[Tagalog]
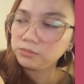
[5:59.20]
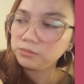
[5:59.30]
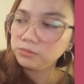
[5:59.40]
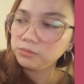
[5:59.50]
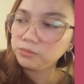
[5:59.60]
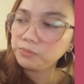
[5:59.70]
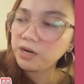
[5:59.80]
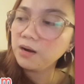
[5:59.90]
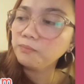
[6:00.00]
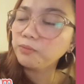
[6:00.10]
Oh,
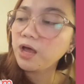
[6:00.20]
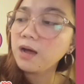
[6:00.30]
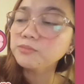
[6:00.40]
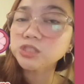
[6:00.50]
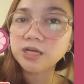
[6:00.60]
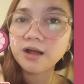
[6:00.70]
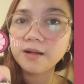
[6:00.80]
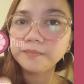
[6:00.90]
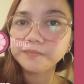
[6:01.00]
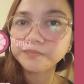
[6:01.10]
parang plum
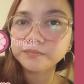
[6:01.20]
siya.